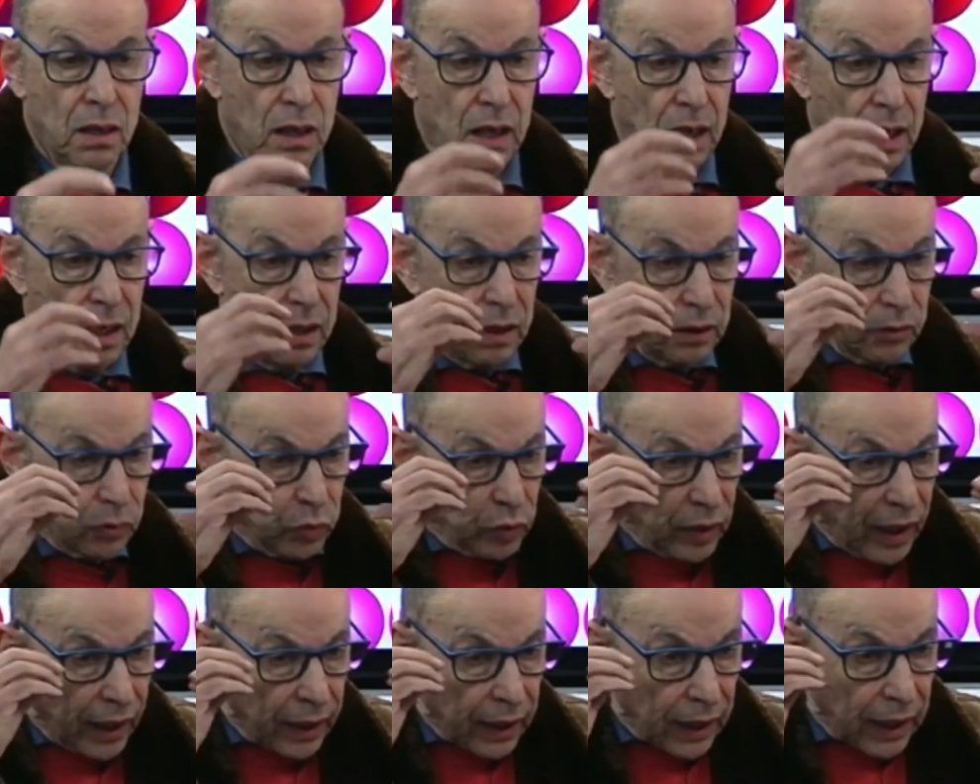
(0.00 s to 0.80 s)
Eh, es
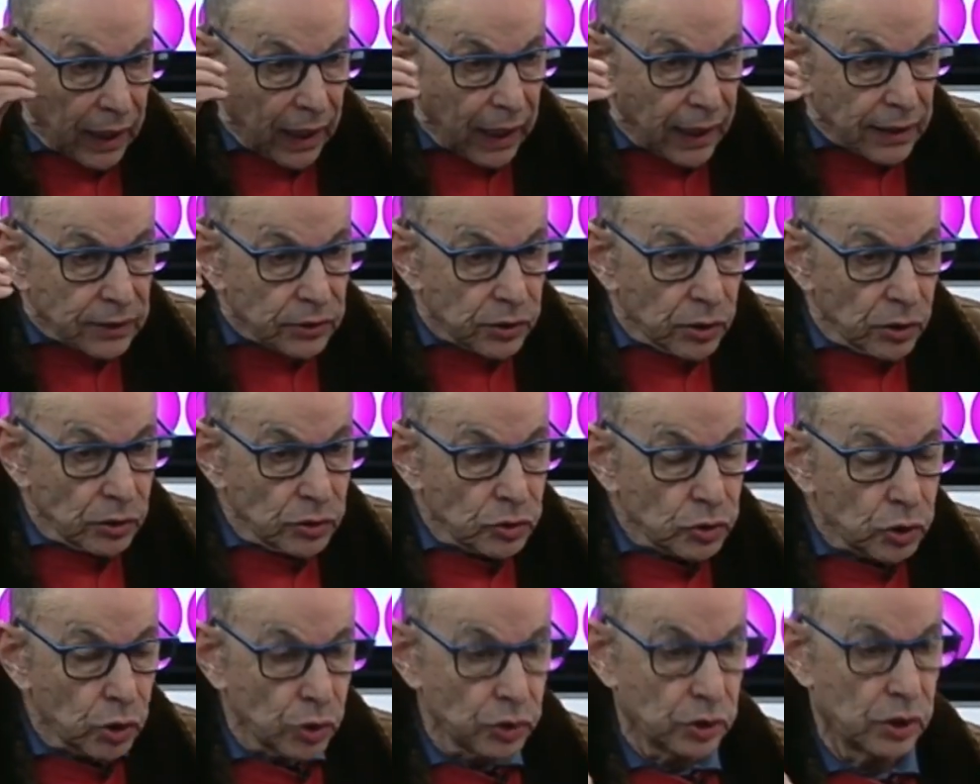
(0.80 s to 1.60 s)
una relación
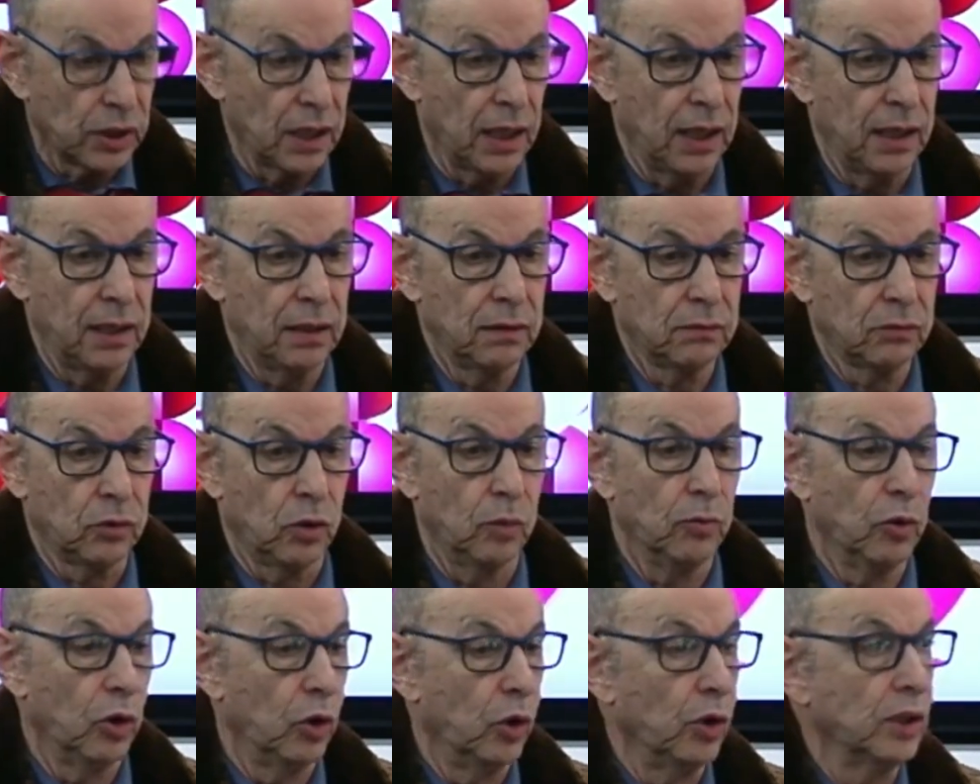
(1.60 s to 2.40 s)
social,
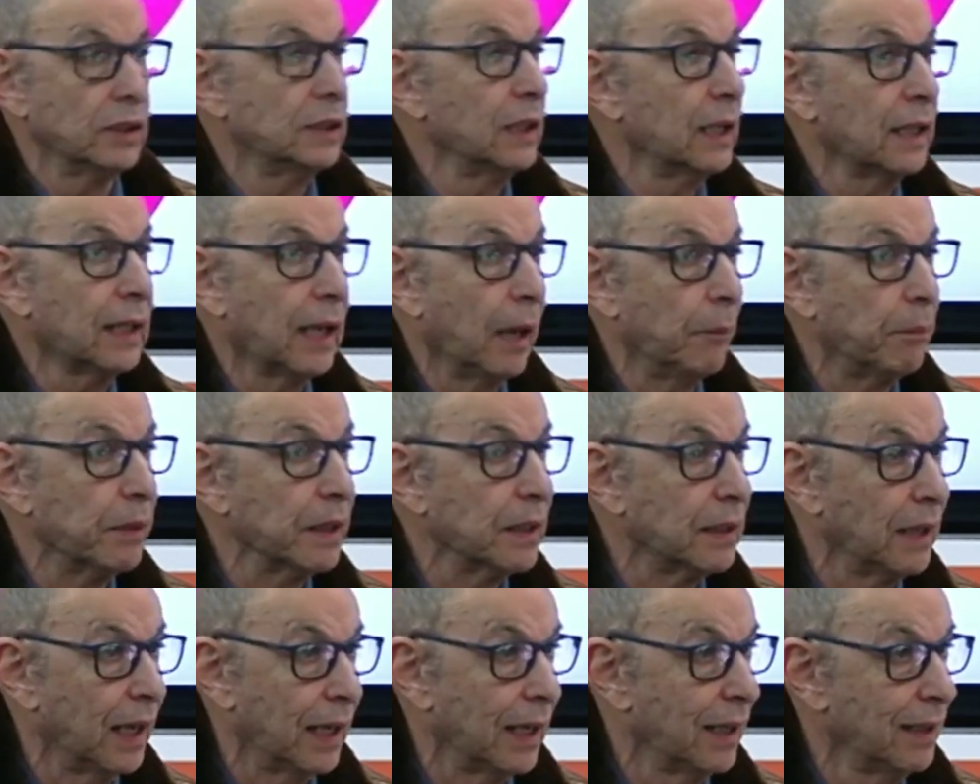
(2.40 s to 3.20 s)
como lo es el
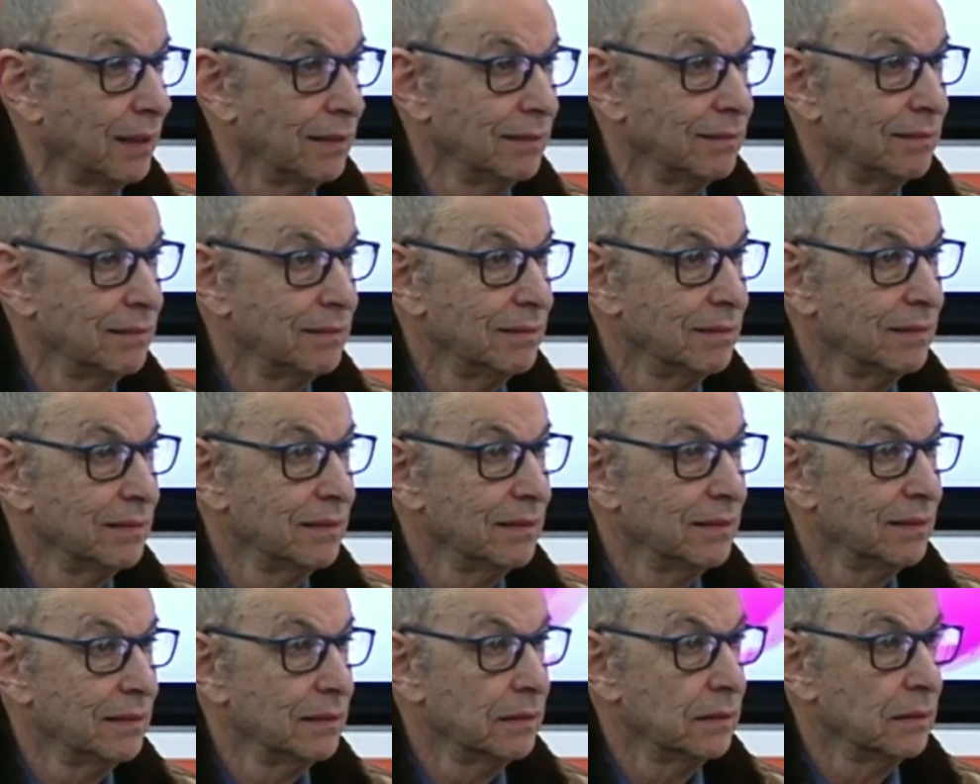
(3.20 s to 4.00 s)
capital,
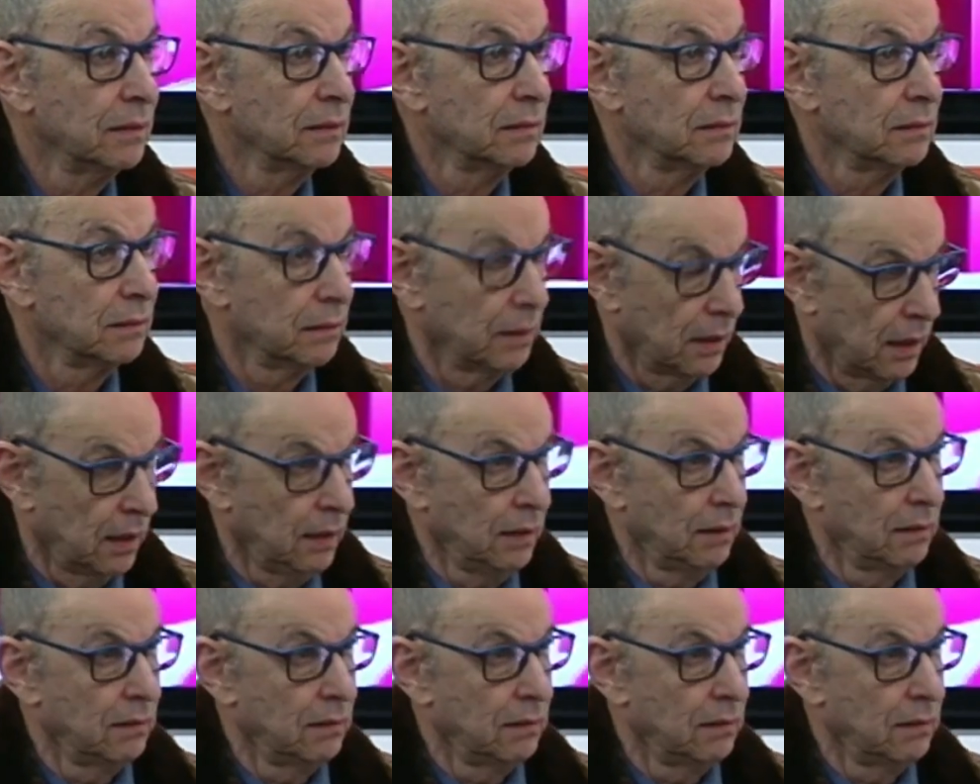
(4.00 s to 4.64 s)
¿ya?